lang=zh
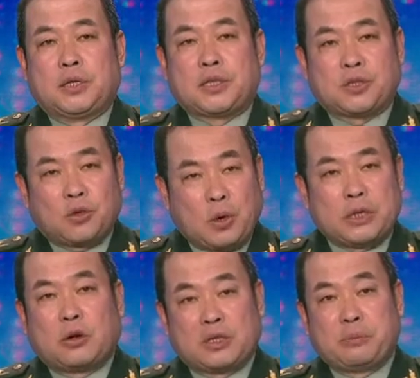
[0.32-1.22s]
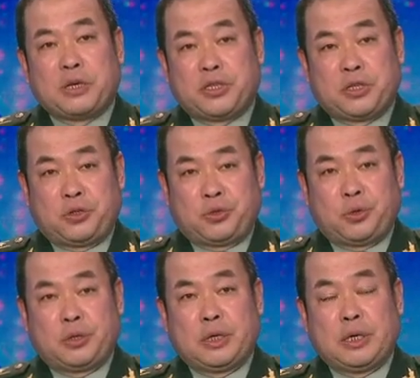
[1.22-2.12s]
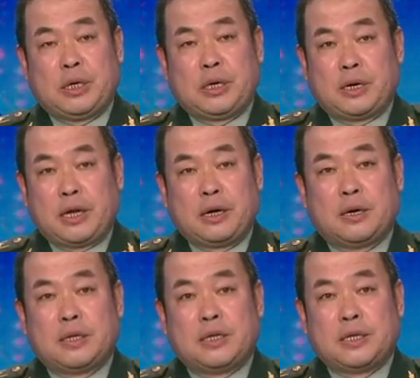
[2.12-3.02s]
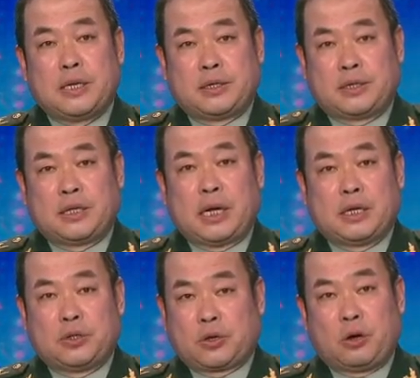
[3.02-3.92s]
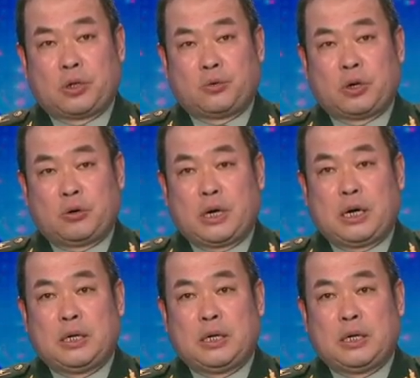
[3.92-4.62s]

这次环岛战备警巡和联合利剑演习呢，就告一段落了。